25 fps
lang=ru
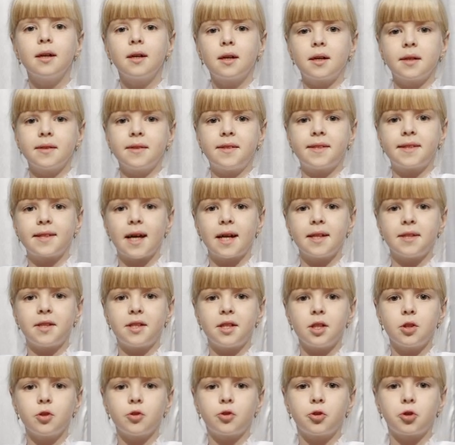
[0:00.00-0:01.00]

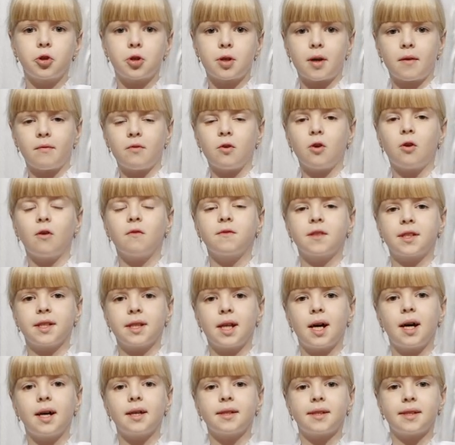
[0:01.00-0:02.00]
Константин Журавлев
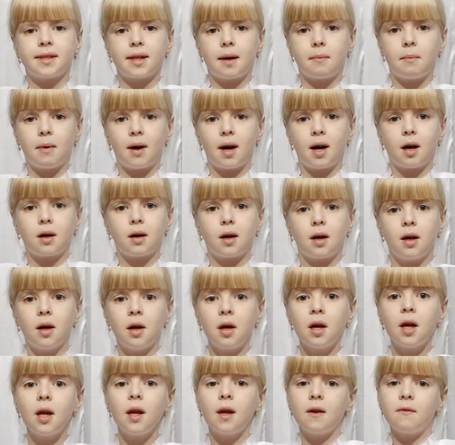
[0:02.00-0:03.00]
«Злая собака».
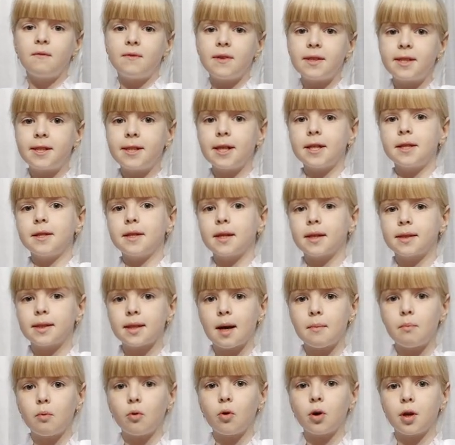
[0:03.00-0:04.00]
Висит на
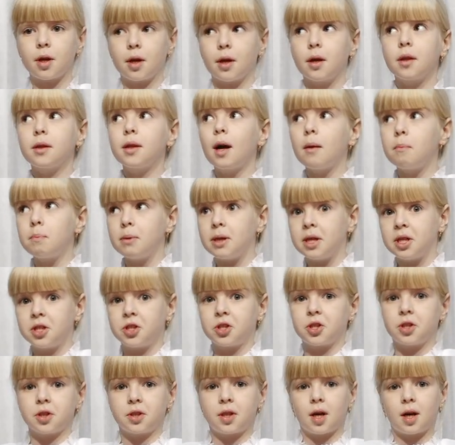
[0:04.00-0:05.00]
заборе
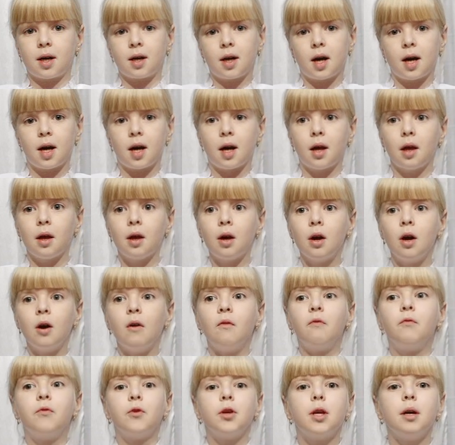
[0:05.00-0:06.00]
табличка такая.
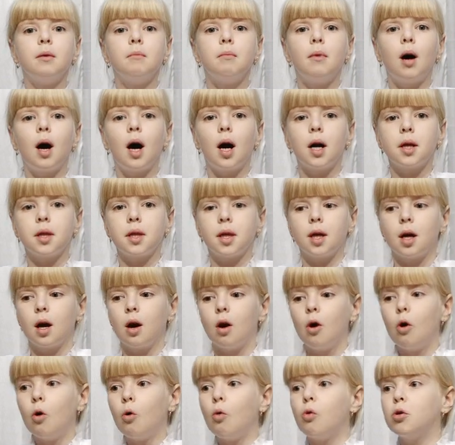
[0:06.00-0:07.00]
Внимание!
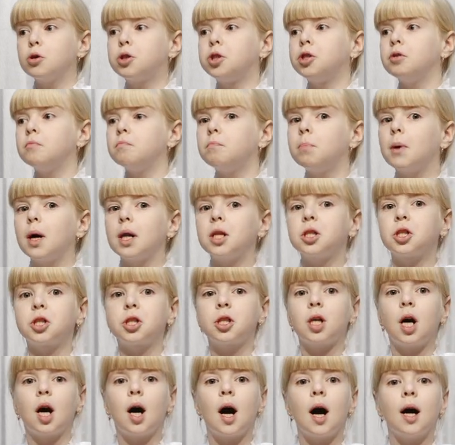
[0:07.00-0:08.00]
Очень
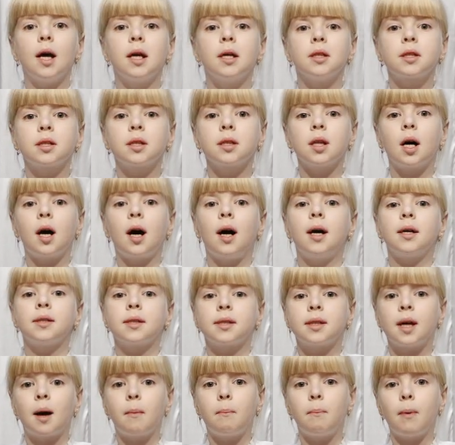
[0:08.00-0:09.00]
большая и злая
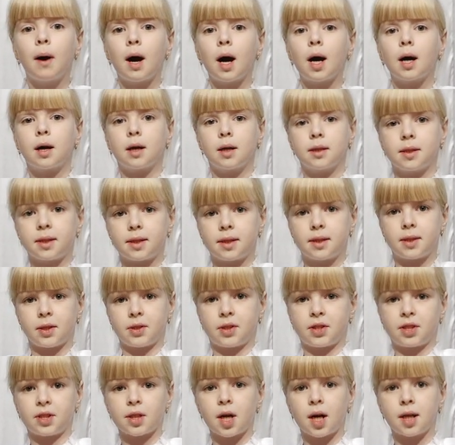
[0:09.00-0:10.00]
собака здесь
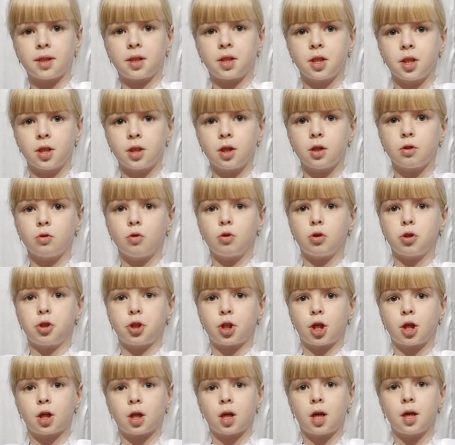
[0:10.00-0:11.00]
сад день и ночь
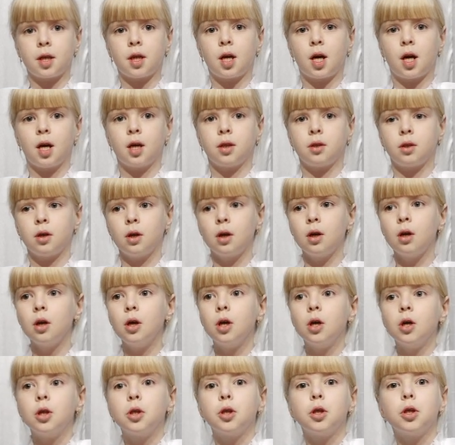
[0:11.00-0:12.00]
охраняет.
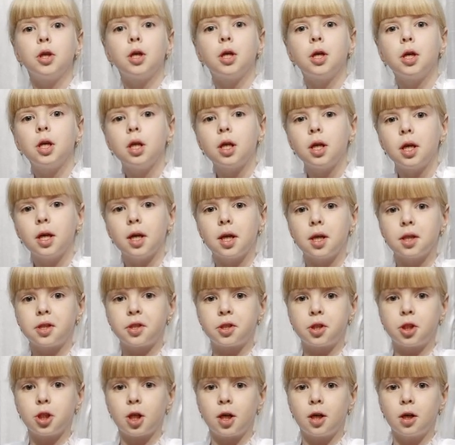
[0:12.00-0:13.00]
Не
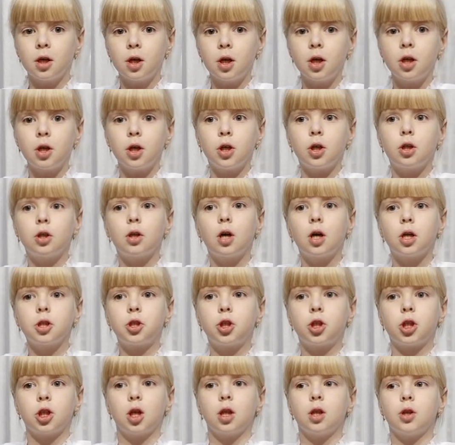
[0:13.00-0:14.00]
лезьте,
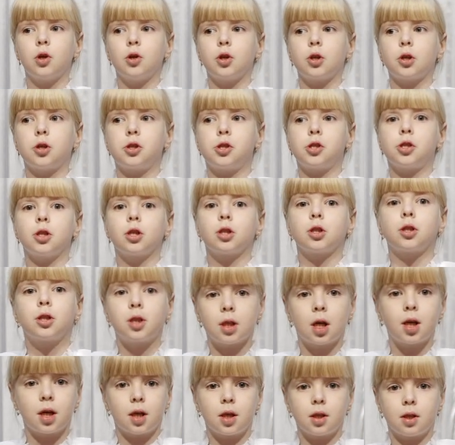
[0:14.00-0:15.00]
иначе она
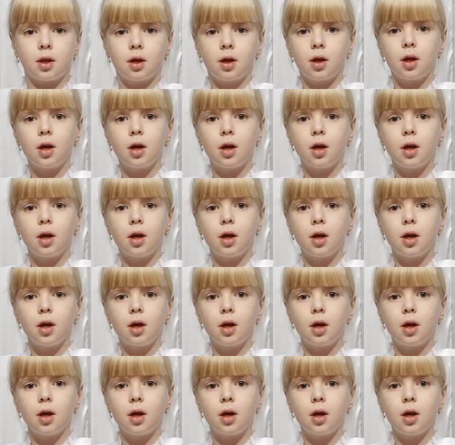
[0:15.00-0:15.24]
растерзает.